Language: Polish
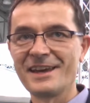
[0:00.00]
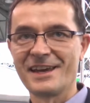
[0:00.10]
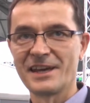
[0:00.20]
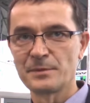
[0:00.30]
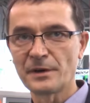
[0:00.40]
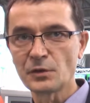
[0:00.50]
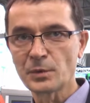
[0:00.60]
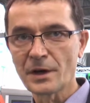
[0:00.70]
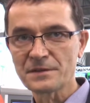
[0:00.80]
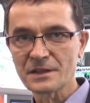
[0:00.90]
E, Paweł
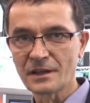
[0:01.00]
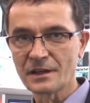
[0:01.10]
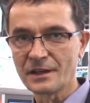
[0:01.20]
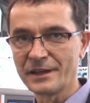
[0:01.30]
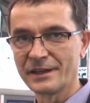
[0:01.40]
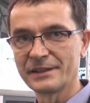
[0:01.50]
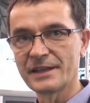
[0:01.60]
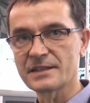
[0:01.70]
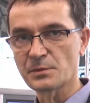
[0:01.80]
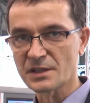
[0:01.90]
Pkowski, e,
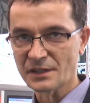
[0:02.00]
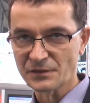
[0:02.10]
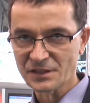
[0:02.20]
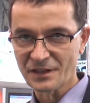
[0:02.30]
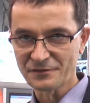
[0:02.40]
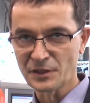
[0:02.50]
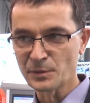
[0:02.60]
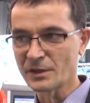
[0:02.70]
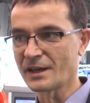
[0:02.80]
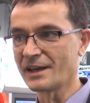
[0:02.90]
jestem przedstawicielem
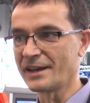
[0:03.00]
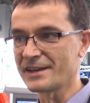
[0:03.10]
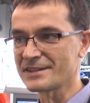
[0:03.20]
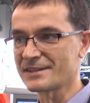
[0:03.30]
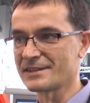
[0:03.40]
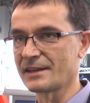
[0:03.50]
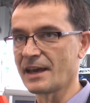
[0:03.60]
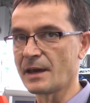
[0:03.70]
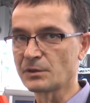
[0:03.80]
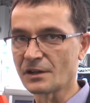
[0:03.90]
firmy LS
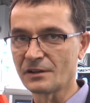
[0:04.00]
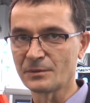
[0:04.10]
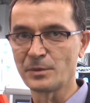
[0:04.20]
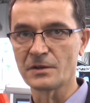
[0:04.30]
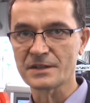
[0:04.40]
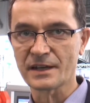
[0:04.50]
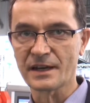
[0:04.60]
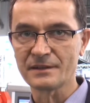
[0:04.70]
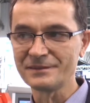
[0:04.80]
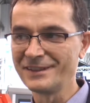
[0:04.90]
M-Tron
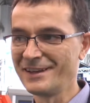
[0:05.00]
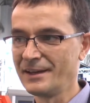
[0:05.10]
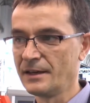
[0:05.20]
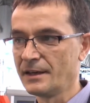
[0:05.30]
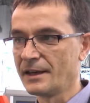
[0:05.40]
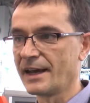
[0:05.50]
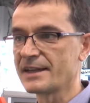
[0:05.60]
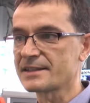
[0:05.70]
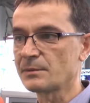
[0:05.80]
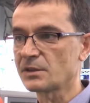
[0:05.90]
Polska.
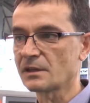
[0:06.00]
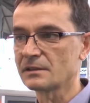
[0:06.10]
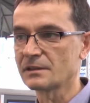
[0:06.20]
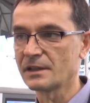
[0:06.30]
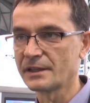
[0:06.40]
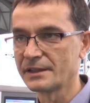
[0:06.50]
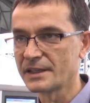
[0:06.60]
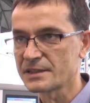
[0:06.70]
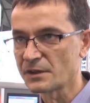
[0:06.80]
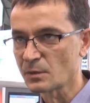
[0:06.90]
LS M-Tron e,
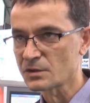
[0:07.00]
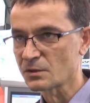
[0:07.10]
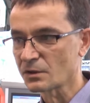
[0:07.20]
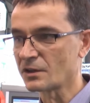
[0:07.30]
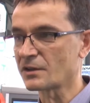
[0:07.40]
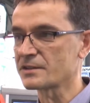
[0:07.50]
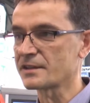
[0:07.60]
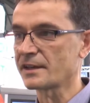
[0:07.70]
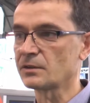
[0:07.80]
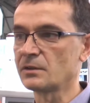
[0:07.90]
jest firmą córką
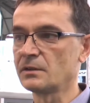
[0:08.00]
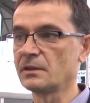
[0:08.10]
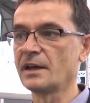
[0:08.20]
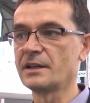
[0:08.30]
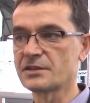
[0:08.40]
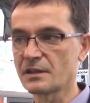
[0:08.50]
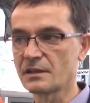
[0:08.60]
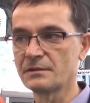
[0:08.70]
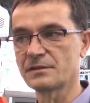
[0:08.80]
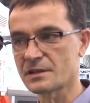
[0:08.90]
koncernu
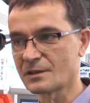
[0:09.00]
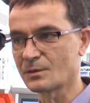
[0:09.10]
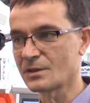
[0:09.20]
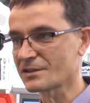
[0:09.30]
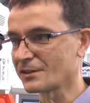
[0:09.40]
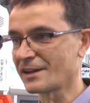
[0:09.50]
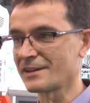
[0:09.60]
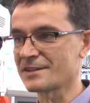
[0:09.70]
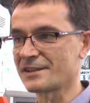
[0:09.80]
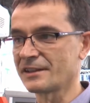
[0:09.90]
LG, wszystkim
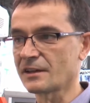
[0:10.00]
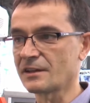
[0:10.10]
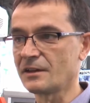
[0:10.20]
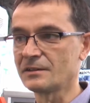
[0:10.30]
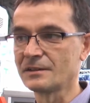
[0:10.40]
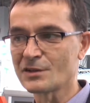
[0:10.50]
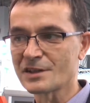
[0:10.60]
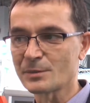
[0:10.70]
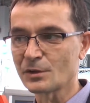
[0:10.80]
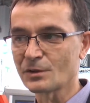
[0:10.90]
doskonale znanego.
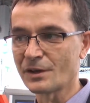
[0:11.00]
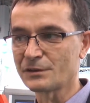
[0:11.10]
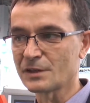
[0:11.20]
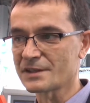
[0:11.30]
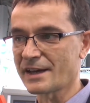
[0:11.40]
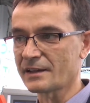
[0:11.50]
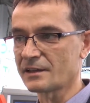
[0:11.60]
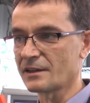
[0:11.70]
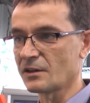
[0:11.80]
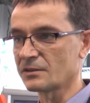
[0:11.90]
Koncern produkuje
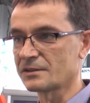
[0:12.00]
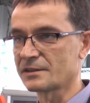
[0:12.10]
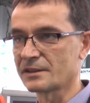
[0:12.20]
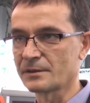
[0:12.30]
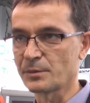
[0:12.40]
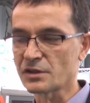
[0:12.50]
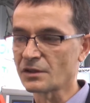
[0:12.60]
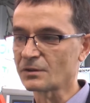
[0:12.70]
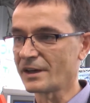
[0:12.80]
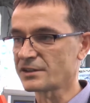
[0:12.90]
wtryskarki od
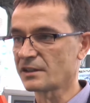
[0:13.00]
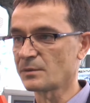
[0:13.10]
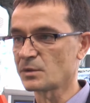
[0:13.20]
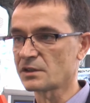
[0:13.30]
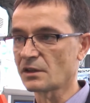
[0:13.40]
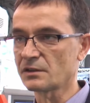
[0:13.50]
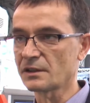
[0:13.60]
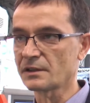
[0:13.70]
początku lat 70.